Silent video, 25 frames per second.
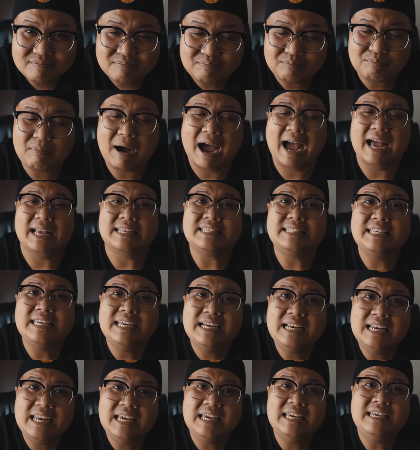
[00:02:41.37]
mà
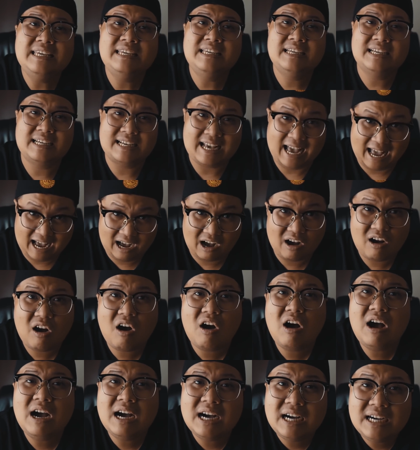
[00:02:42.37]
chia ly càng
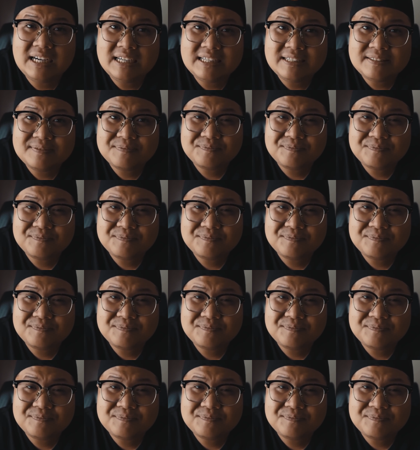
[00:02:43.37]
khó hơn